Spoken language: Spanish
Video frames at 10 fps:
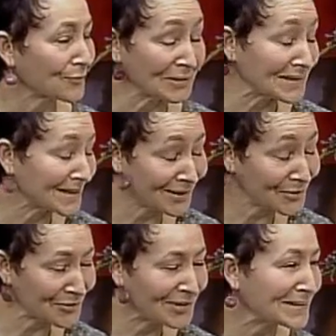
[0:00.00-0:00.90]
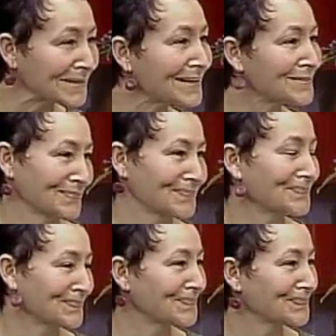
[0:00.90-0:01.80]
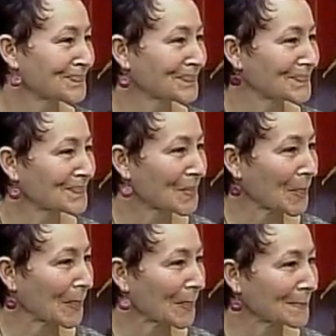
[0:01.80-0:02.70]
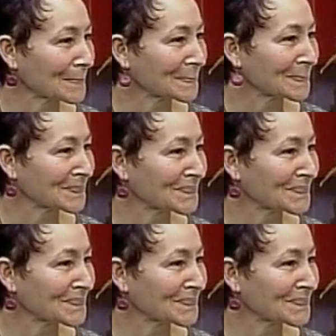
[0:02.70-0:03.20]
cuántica, algo de cuántica. Y ahora completo en